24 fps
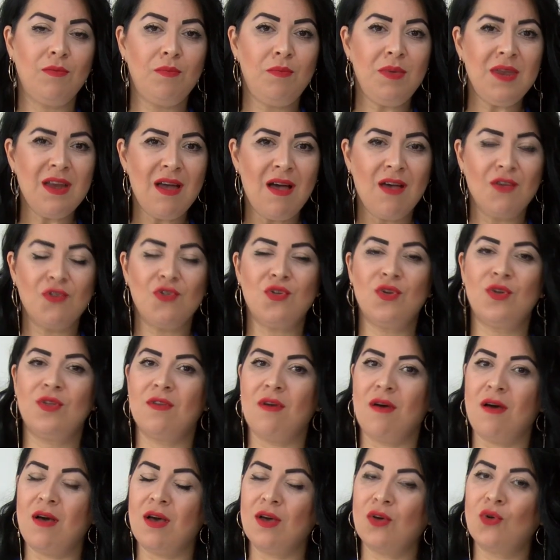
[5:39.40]
birazcık
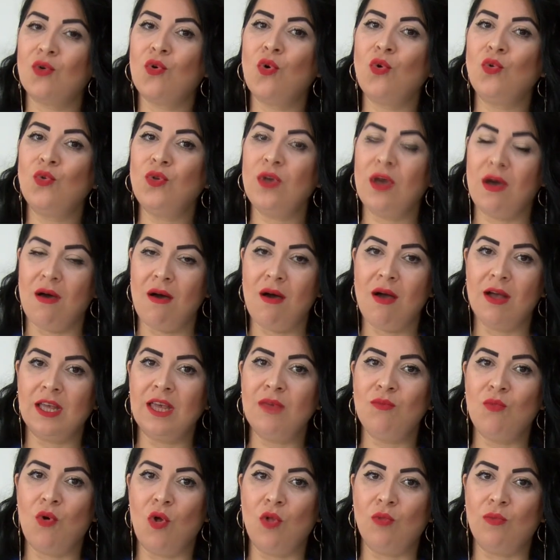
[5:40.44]
daha konuya
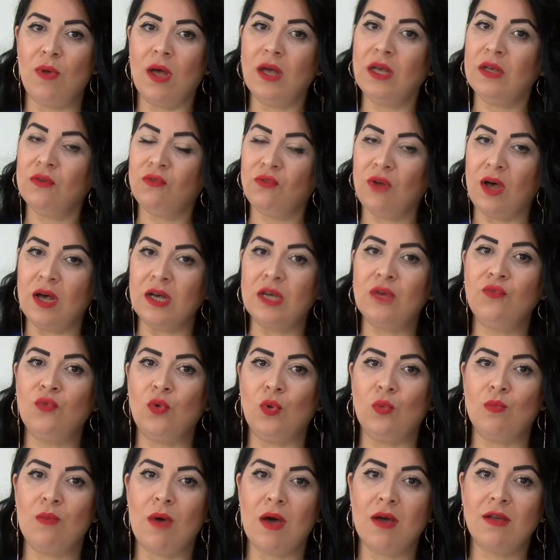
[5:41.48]
hakim olmak, vakıf
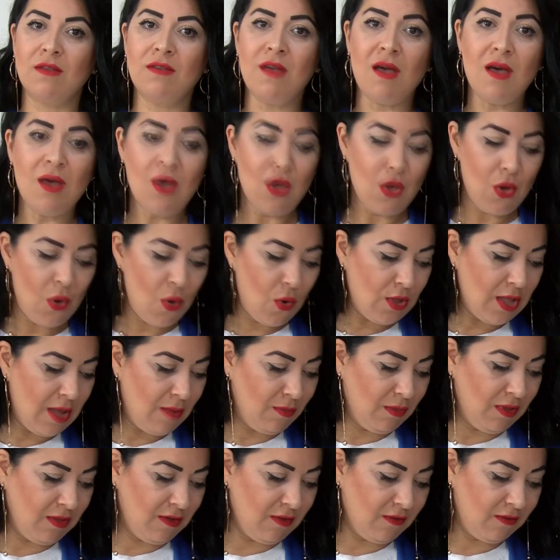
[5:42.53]
olmak da
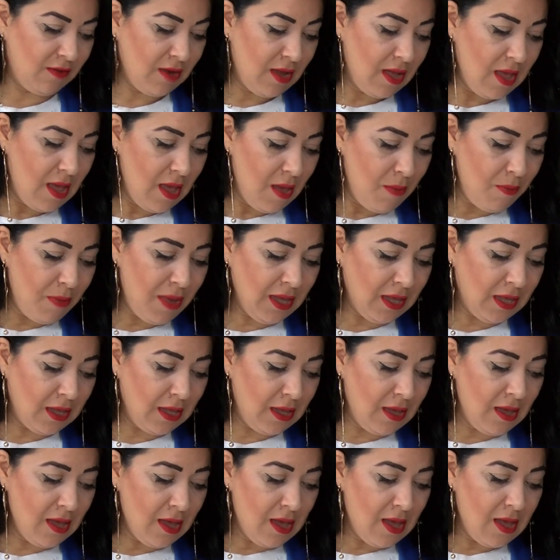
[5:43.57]
önemlidir.
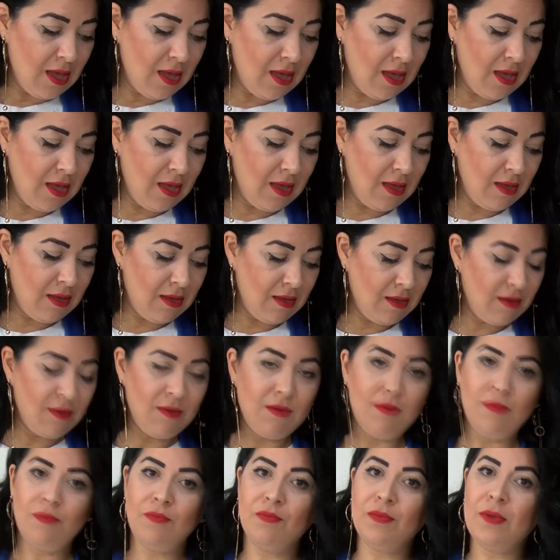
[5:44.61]
Peki e,
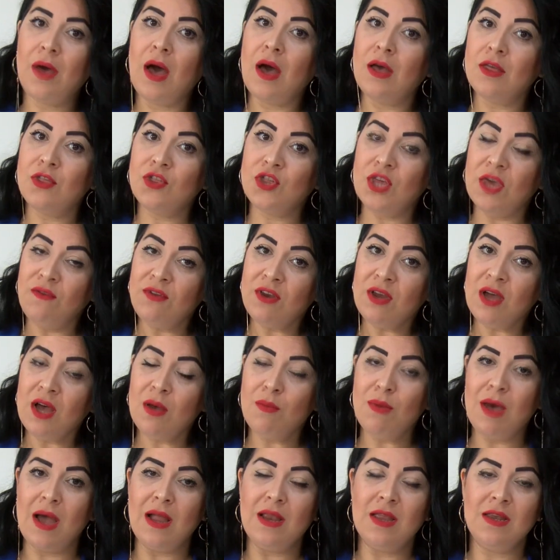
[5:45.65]
çeviri
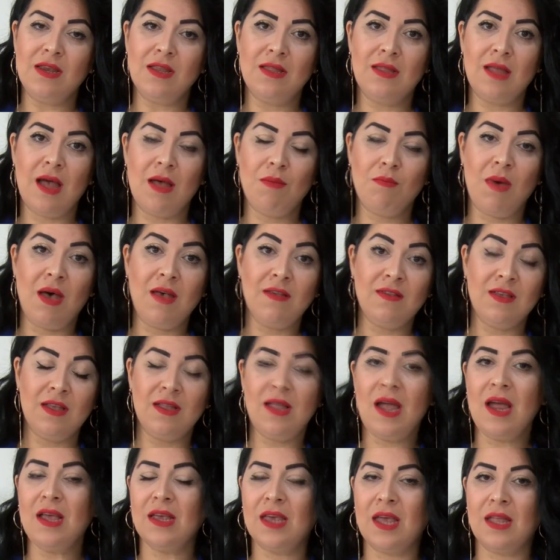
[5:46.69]
haberlerinden
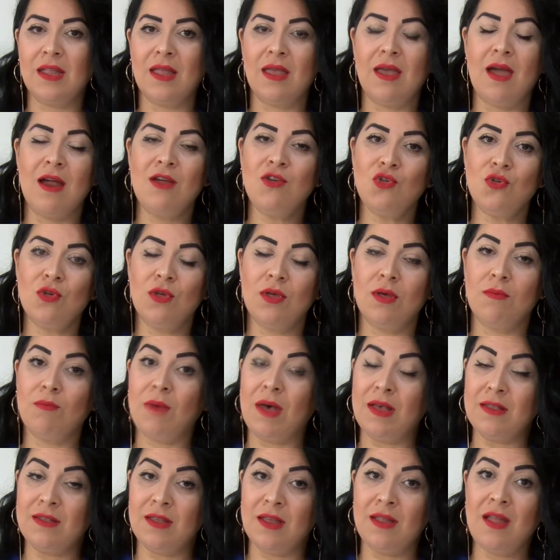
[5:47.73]
bahsederken eğer
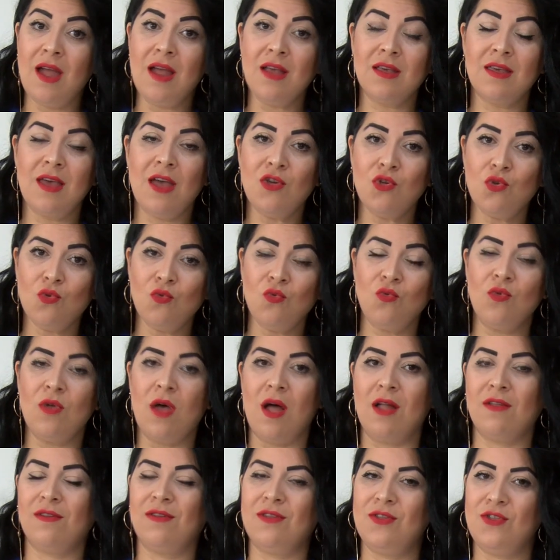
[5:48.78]
bahsederken şunu
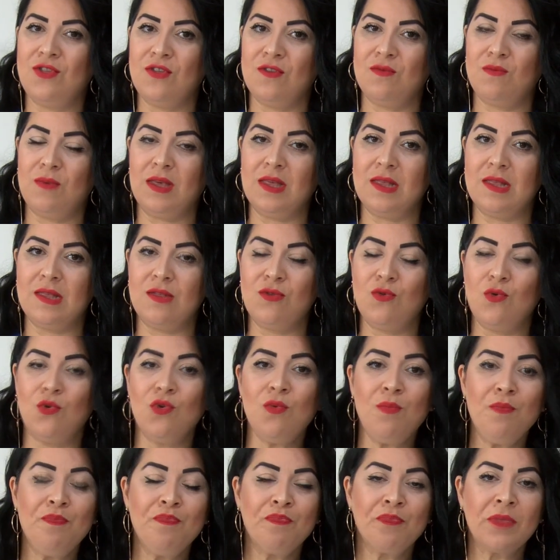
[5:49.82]
da altını çizmek
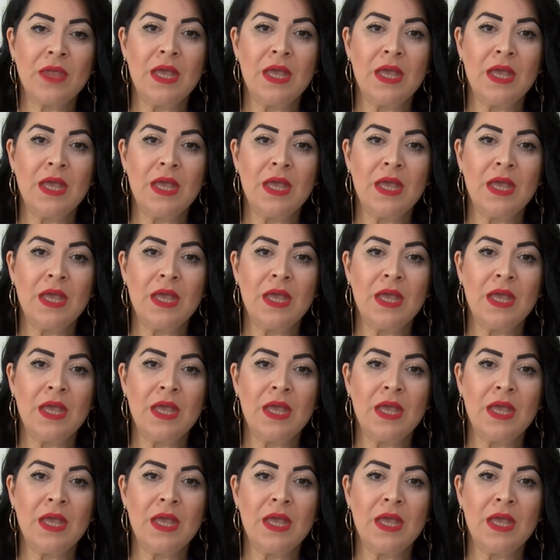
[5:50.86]
istiyorum.